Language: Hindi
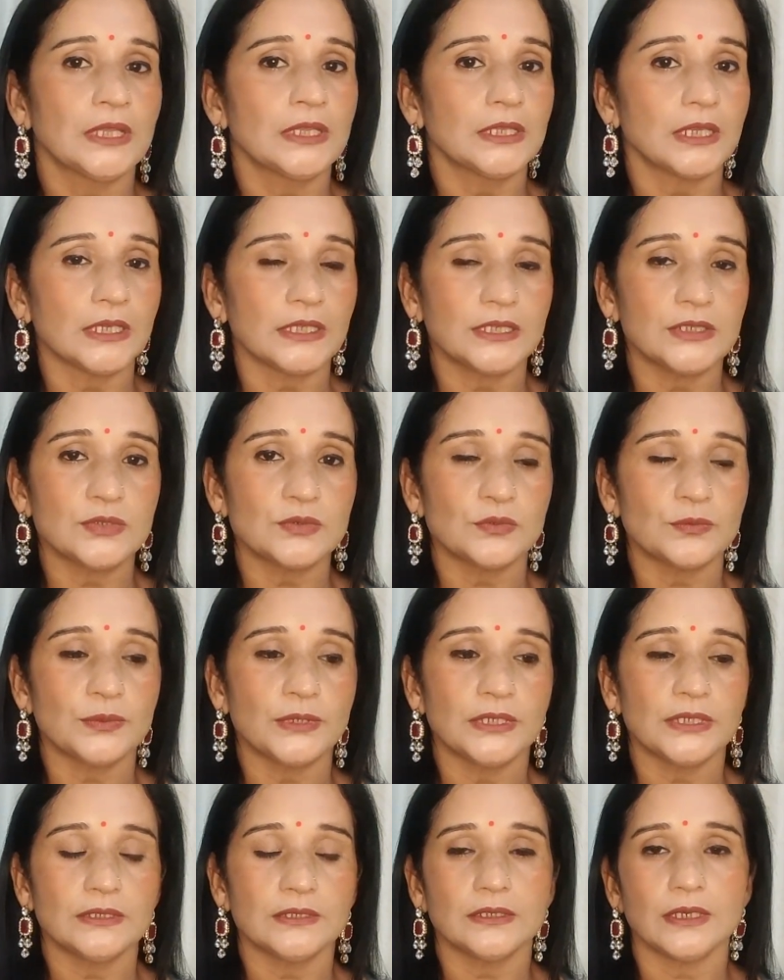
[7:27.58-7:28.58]
ताकि जो
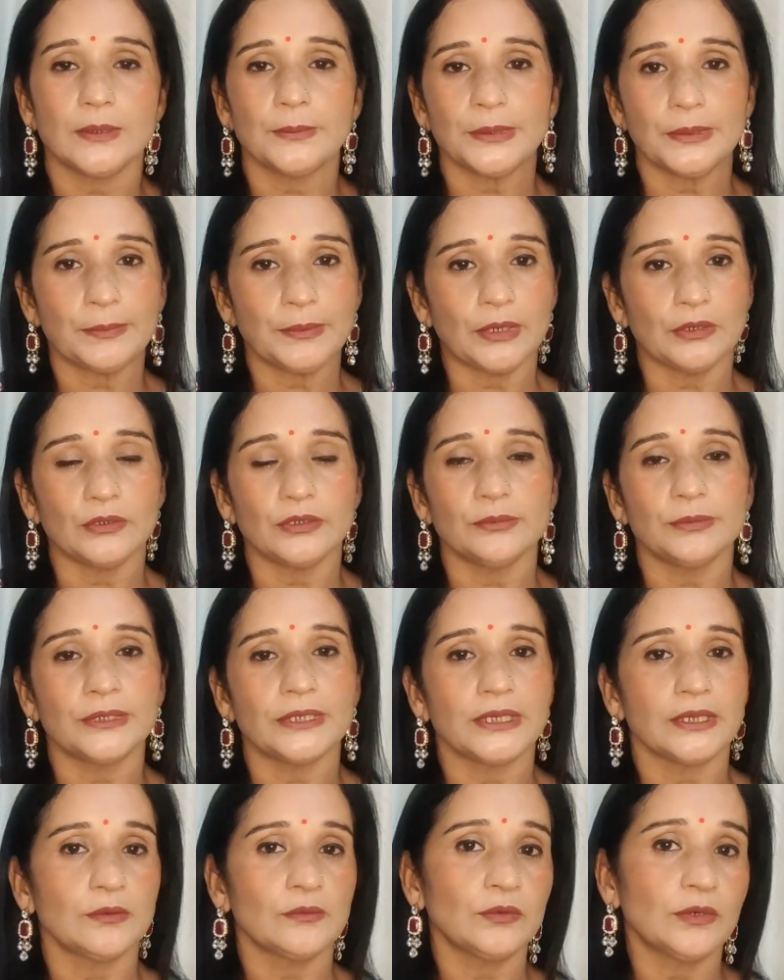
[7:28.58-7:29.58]
भी हमने पाउडर
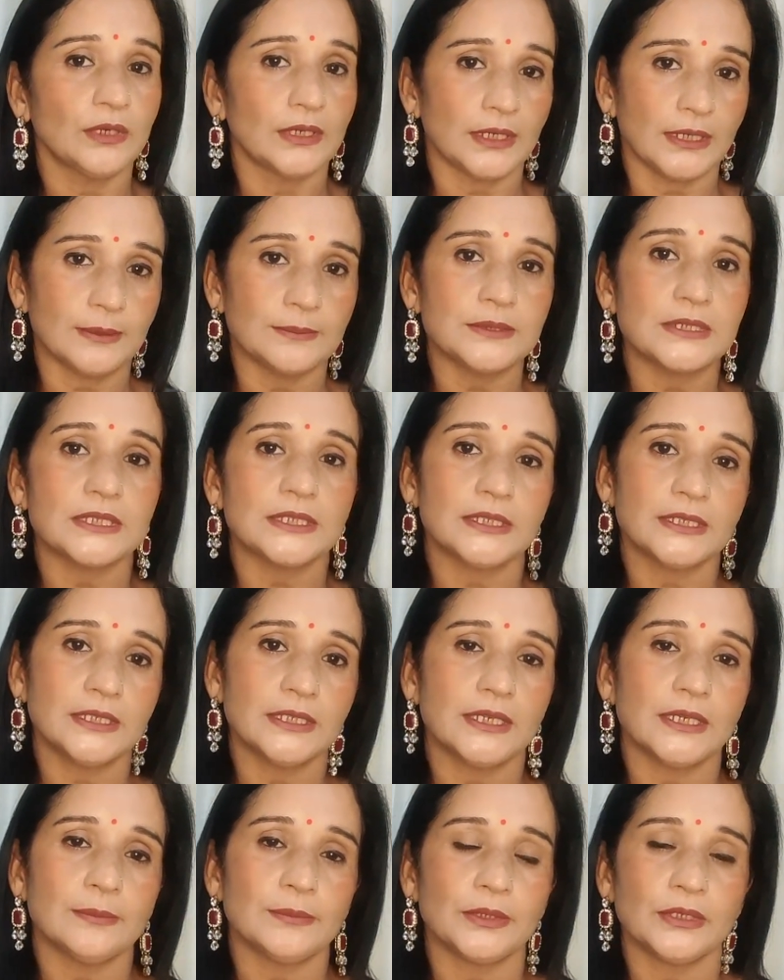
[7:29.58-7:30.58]
बनाया वो ख़राब जल्दी
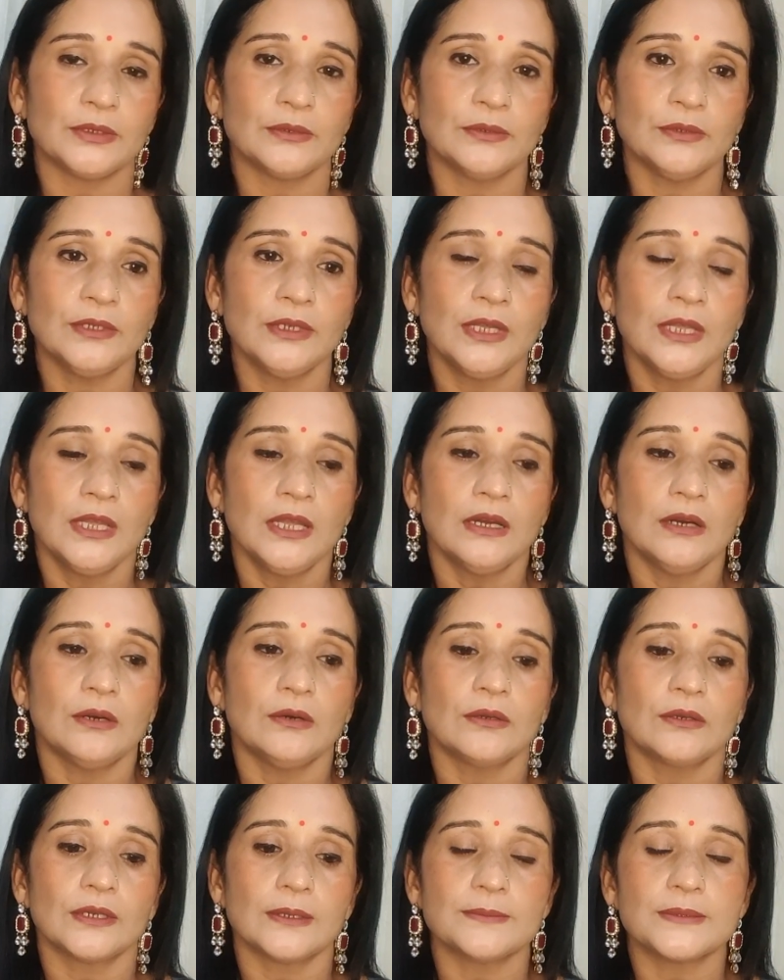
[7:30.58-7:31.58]
ख़राब नहीं हो
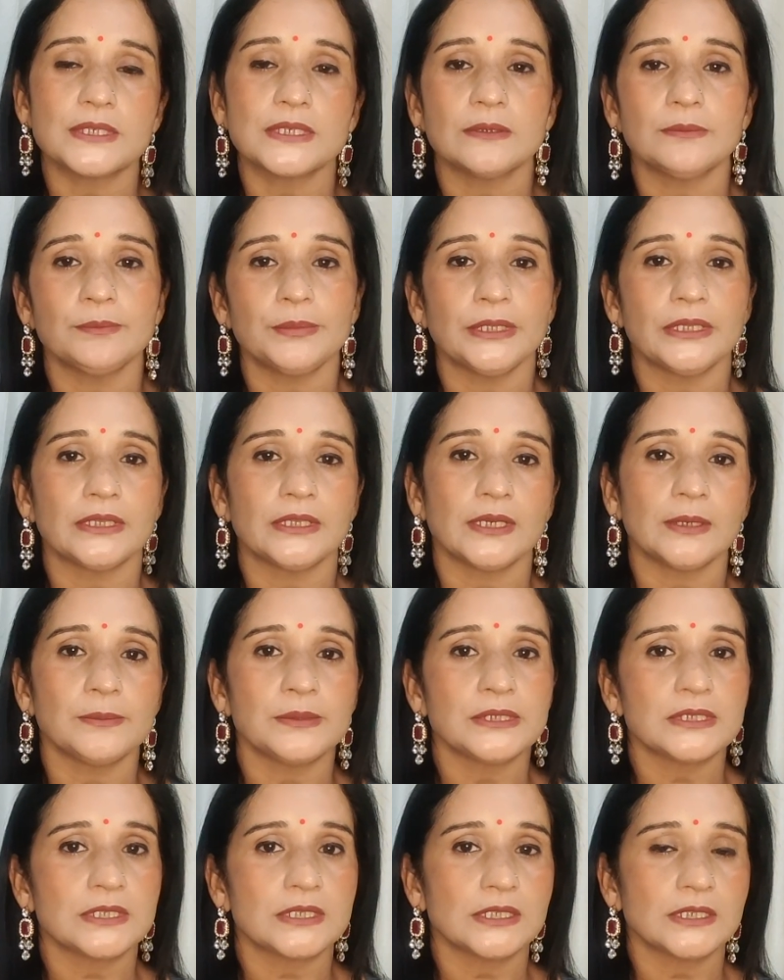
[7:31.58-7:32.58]
और कम से कम पंद्रह
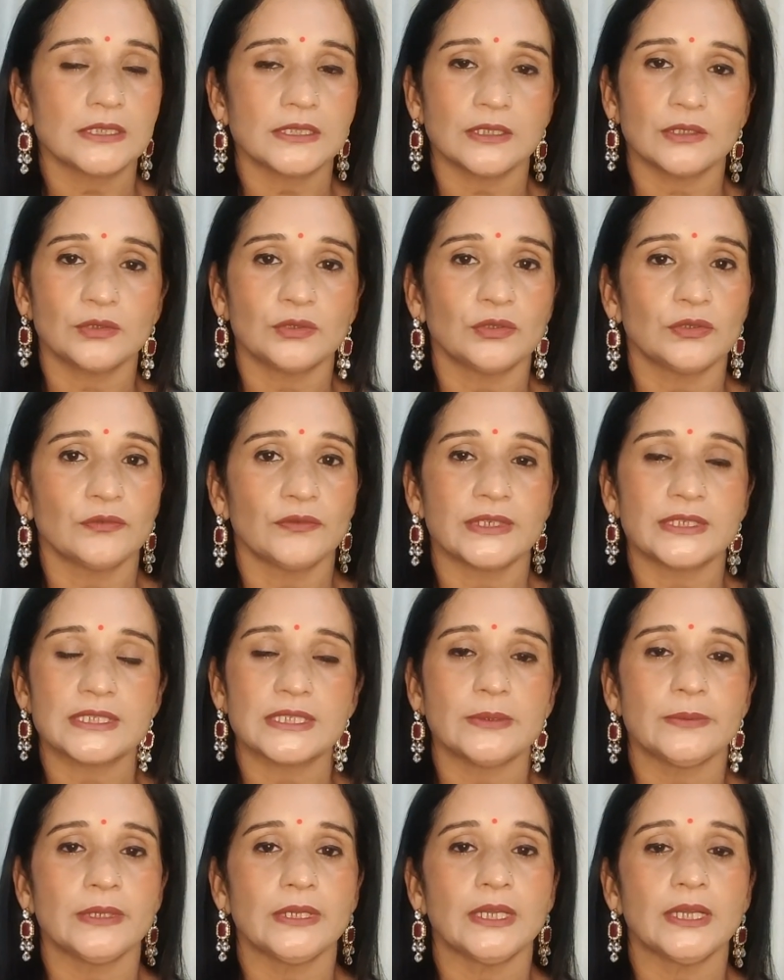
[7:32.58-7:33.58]
बीस दिन तक तो
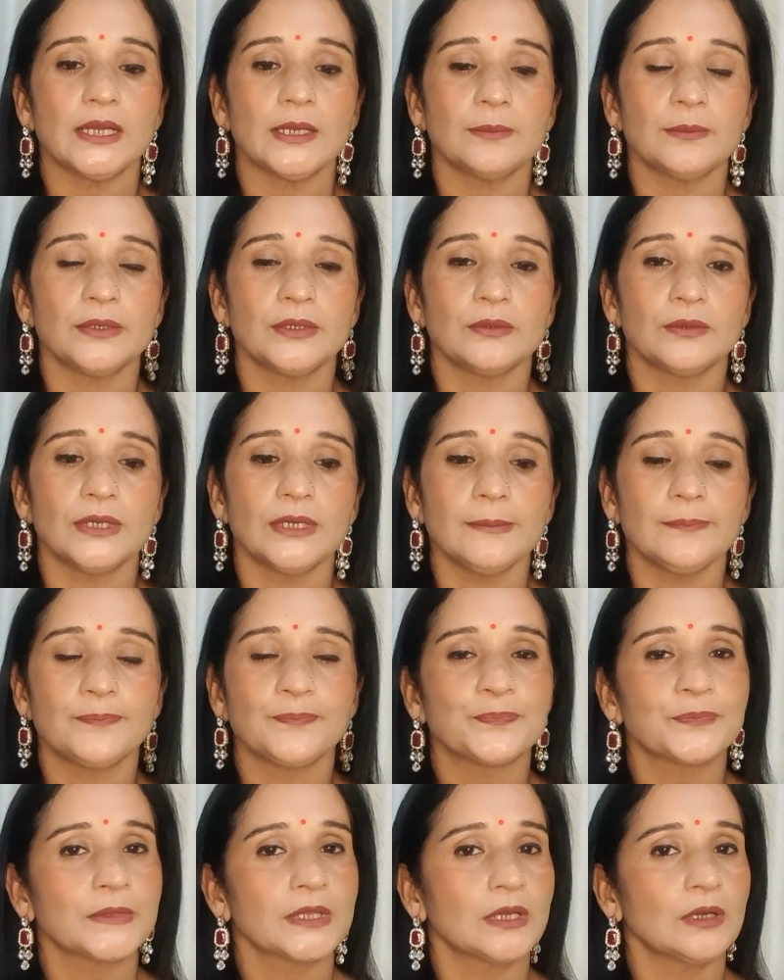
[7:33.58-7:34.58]
वैसे भी ख़राब नहीं होगा
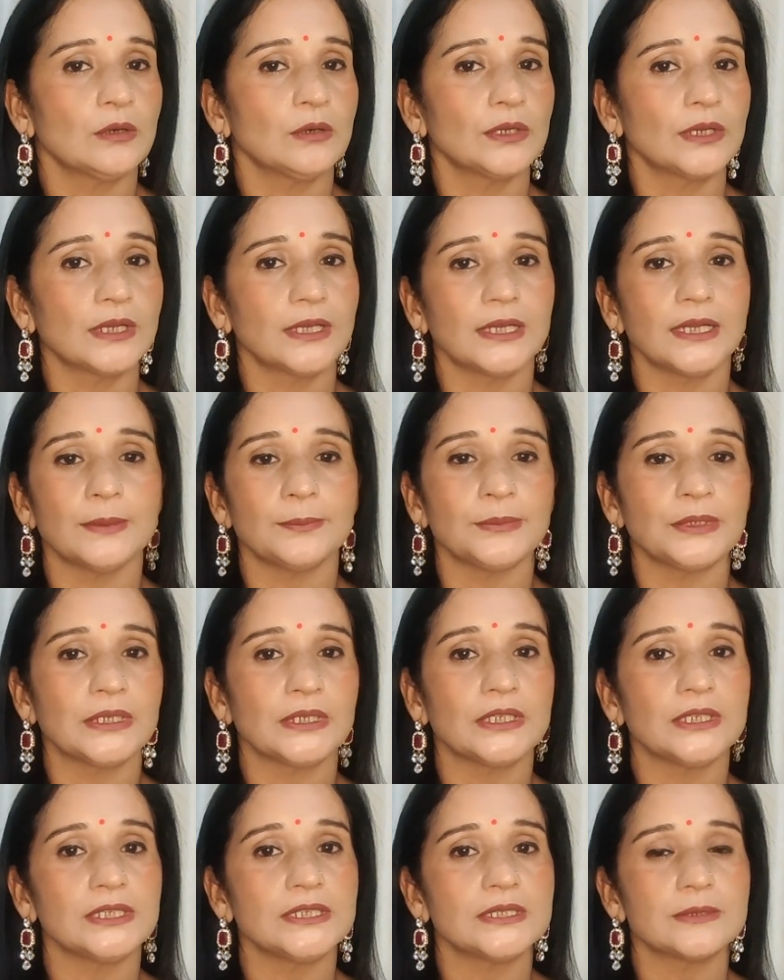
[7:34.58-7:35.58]
और अगर आपने
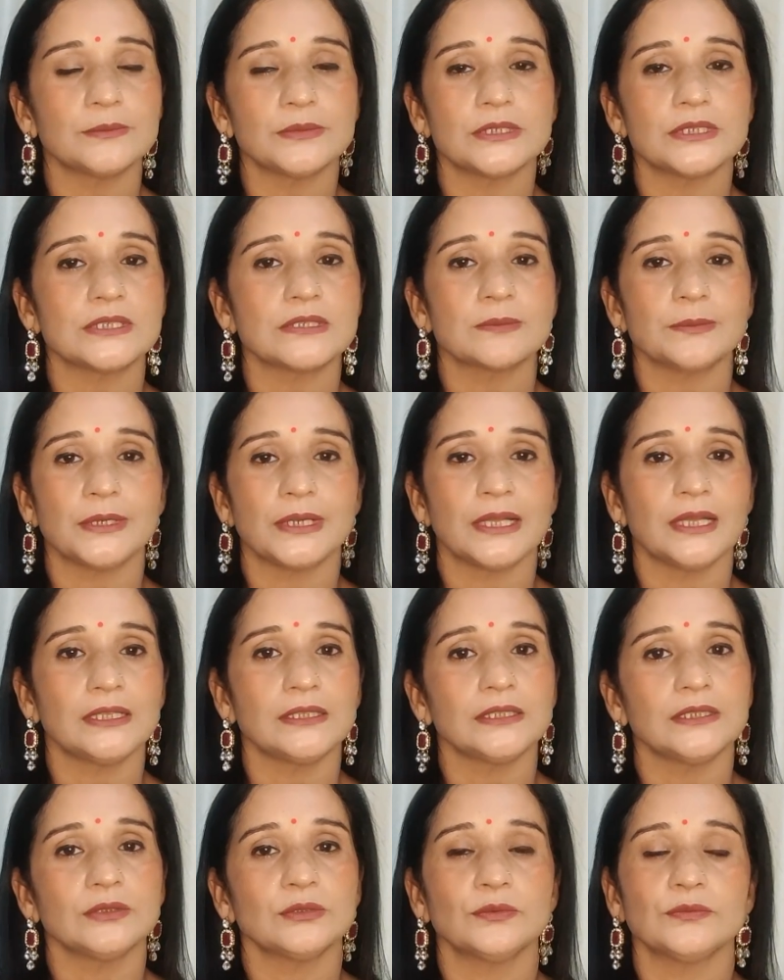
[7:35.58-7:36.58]
गीली चम्मच इसमें डाल
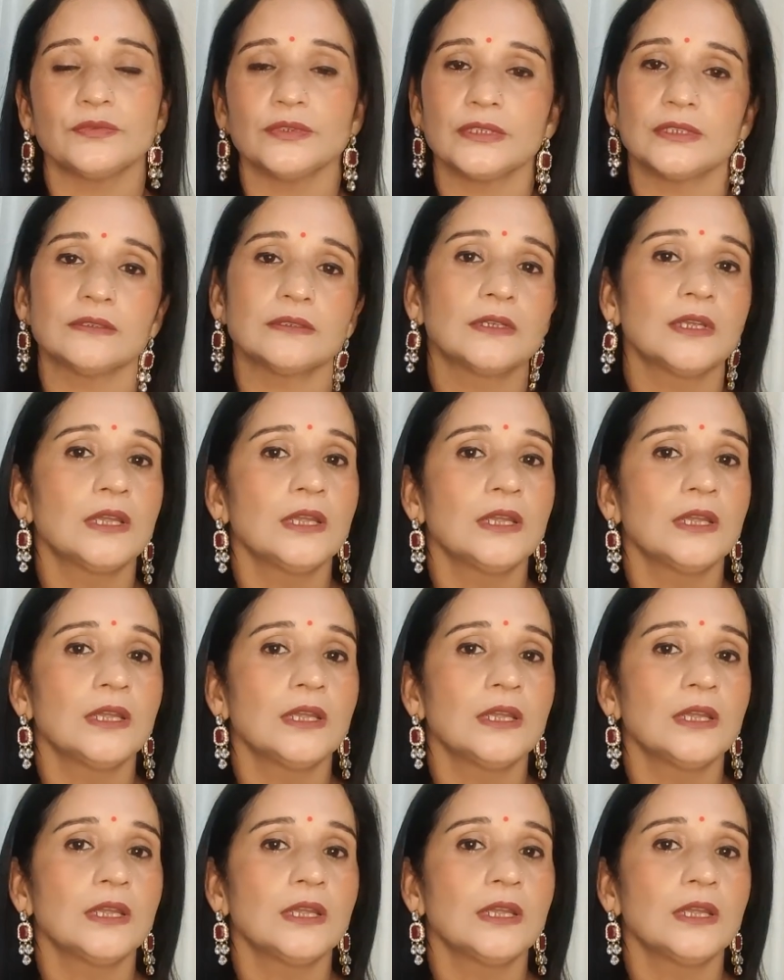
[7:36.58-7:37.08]
दी तो फिर